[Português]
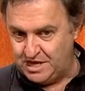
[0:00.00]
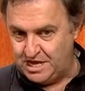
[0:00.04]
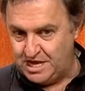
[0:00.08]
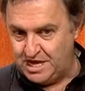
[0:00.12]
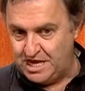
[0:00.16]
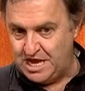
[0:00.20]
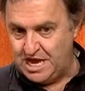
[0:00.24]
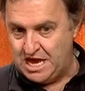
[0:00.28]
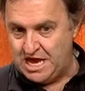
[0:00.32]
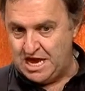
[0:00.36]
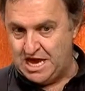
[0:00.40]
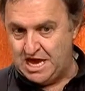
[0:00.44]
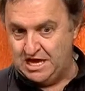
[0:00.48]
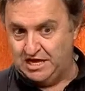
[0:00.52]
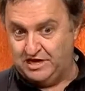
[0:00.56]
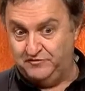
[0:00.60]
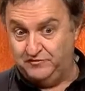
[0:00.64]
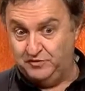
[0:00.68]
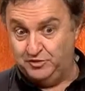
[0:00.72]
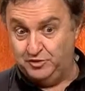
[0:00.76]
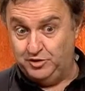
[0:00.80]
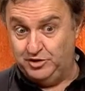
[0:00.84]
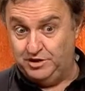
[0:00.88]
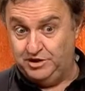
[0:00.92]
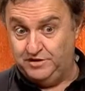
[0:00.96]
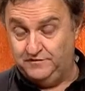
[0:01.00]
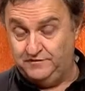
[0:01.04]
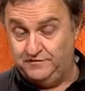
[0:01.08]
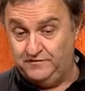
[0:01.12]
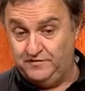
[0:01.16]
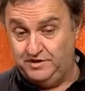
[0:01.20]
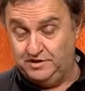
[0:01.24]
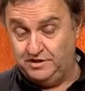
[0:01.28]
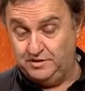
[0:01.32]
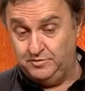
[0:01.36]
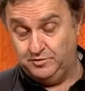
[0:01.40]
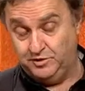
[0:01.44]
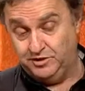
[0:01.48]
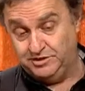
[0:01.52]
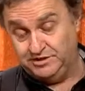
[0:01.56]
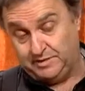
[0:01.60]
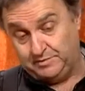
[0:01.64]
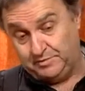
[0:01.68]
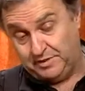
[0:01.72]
Hum. É que a fotografia depois